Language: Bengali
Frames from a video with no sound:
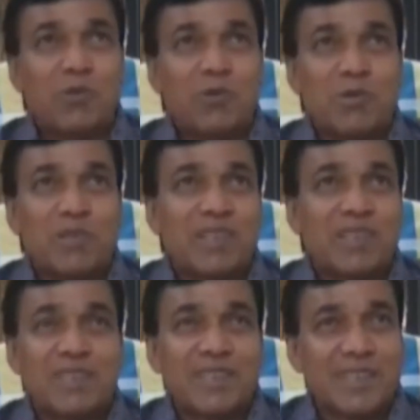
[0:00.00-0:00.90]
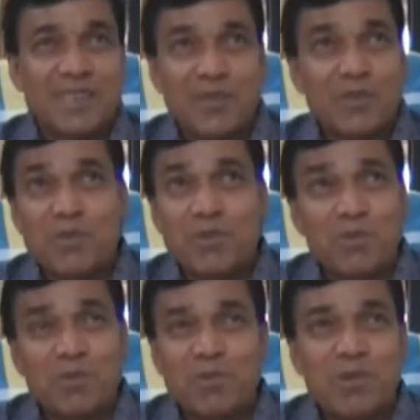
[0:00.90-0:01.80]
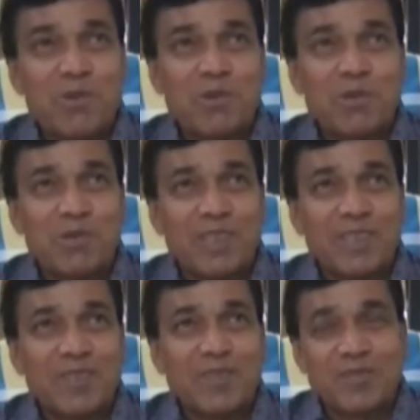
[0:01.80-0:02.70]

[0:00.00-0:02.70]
তৈরি করার এটা এখন না করতে পারিনি